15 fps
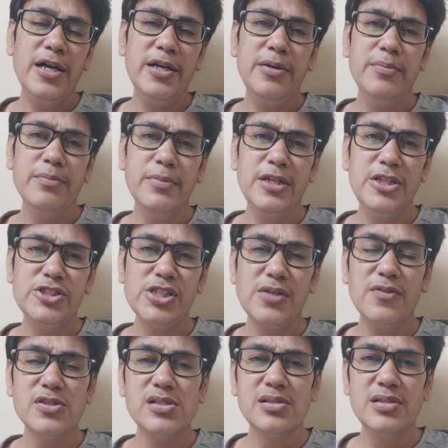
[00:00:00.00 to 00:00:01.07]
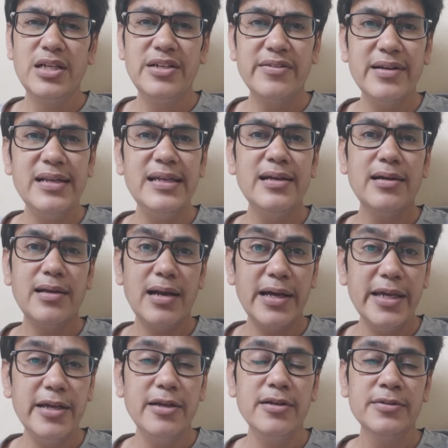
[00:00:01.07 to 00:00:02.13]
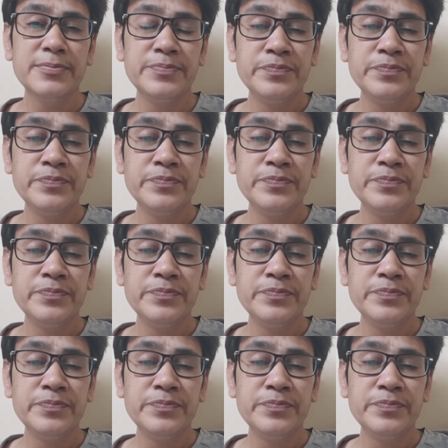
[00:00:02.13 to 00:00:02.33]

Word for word: एंड मनीषा वॉज लिटरली क्राइंग